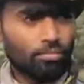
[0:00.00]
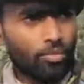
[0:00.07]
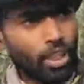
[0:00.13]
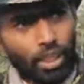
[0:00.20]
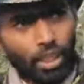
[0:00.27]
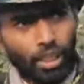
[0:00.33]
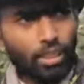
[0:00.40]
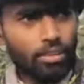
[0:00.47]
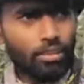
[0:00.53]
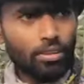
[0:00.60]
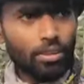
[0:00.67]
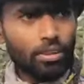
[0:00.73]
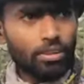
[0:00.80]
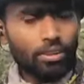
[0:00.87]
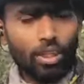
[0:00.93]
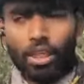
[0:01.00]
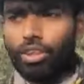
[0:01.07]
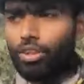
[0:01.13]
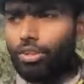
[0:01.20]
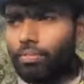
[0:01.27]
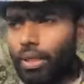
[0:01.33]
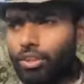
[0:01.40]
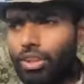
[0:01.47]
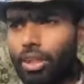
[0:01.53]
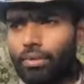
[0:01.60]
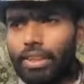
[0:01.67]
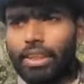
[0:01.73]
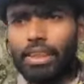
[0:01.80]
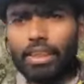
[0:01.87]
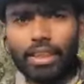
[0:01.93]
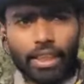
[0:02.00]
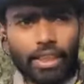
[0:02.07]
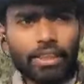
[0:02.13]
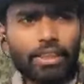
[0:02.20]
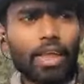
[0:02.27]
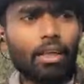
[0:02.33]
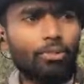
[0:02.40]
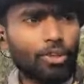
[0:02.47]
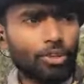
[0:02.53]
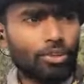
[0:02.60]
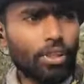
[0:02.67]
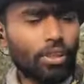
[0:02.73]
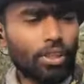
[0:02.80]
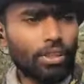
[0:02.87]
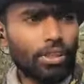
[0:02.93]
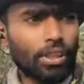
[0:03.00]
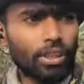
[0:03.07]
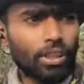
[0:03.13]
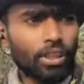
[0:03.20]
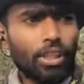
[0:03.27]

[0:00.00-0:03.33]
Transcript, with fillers: হ্যাঁ সাধারণ মানুষ আমাদেরকে ডেকে চা বিস্কুট খাওয়াচ্ছে